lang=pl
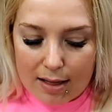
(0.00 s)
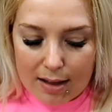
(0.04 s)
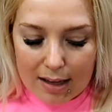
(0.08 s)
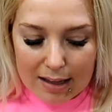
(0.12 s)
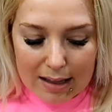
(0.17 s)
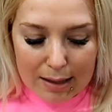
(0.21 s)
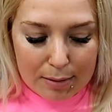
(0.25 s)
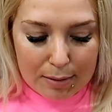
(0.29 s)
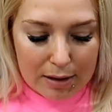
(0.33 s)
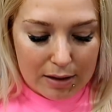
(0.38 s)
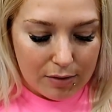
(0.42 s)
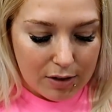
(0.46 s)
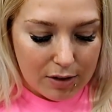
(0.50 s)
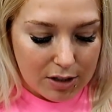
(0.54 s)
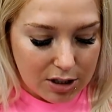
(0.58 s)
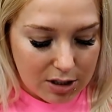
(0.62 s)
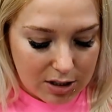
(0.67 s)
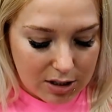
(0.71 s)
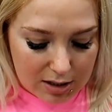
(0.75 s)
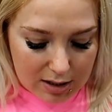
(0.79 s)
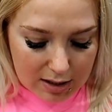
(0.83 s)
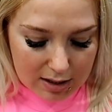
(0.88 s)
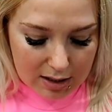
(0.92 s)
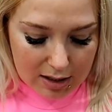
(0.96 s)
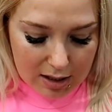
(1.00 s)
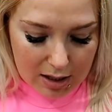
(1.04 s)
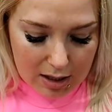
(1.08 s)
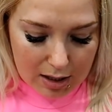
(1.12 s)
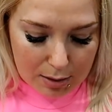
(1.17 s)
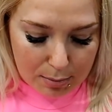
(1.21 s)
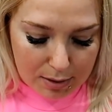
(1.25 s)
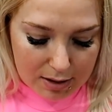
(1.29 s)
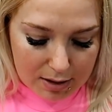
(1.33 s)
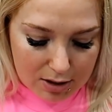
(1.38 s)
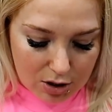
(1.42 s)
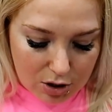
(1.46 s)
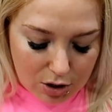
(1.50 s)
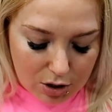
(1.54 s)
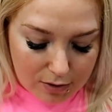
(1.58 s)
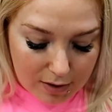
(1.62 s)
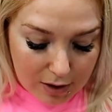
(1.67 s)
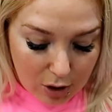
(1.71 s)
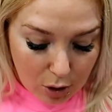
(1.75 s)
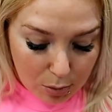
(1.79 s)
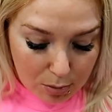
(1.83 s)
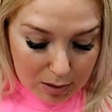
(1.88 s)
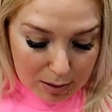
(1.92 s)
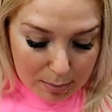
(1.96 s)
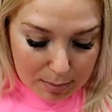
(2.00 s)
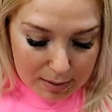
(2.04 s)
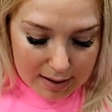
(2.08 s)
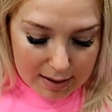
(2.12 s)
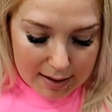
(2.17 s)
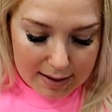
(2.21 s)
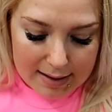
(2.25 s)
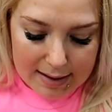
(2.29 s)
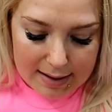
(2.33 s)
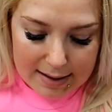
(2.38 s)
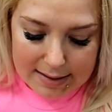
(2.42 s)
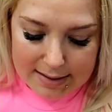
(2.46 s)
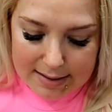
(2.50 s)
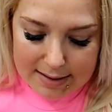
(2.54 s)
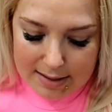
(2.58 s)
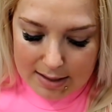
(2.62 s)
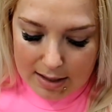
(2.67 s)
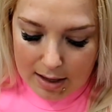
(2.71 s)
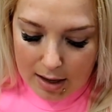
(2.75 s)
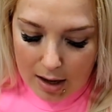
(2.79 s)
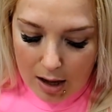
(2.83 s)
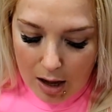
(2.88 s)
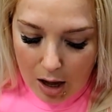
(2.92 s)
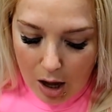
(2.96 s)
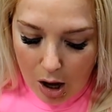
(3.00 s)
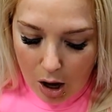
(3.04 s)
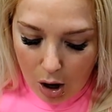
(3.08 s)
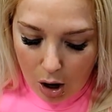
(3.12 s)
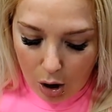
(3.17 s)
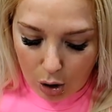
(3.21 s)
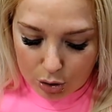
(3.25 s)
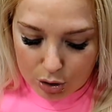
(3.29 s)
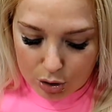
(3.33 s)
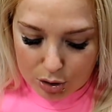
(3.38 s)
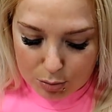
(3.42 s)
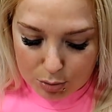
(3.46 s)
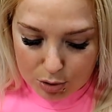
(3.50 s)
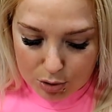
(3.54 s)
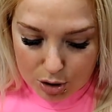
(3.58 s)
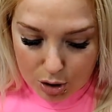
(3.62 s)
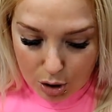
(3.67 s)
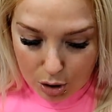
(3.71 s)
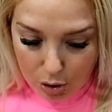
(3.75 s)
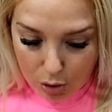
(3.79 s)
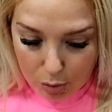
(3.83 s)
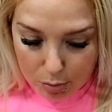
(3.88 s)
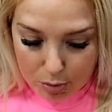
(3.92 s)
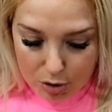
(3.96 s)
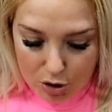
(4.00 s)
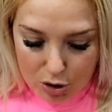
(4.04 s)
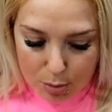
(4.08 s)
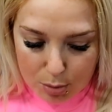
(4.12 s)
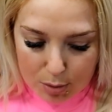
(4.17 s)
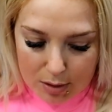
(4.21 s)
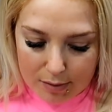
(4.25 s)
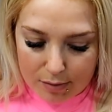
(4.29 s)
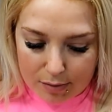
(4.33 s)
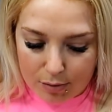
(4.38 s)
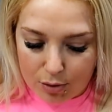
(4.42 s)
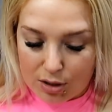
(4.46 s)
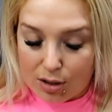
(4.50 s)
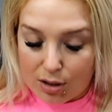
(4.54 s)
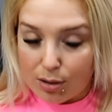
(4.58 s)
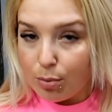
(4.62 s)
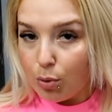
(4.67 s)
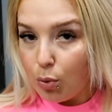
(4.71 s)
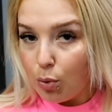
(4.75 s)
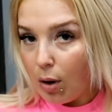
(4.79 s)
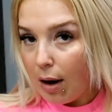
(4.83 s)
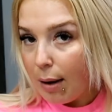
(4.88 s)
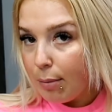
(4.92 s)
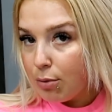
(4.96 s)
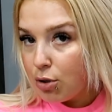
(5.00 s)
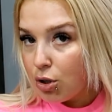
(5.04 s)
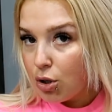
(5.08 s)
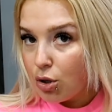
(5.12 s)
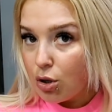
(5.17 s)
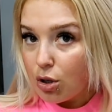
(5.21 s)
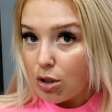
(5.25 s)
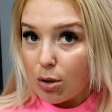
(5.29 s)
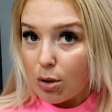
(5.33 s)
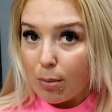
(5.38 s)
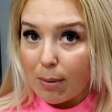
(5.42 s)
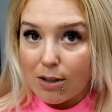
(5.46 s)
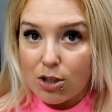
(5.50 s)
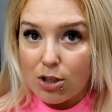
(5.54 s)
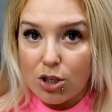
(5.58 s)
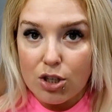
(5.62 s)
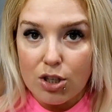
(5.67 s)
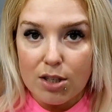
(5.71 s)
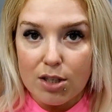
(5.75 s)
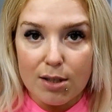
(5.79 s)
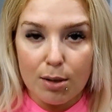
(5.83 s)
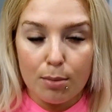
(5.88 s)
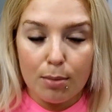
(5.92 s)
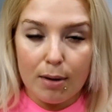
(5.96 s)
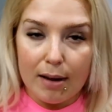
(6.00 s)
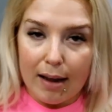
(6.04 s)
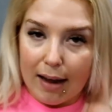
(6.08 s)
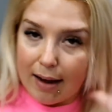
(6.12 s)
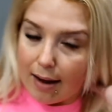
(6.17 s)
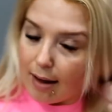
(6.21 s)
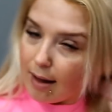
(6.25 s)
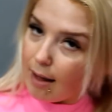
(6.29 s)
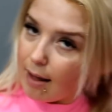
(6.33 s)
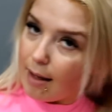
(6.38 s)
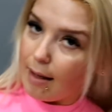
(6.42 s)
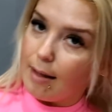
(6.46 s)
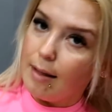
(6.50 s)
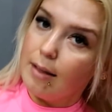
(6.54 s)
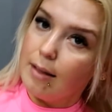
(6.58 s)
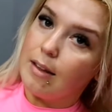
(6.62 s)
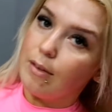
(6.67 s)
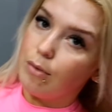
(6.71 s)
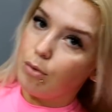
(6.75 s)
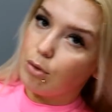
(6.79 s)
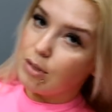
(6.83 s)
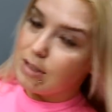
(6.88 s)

na temat właśnie takiej bardziej świadomej pielęgnacji, o tym co robić, żeby te włosy były lepsze, no i zobaczycie sobie jak te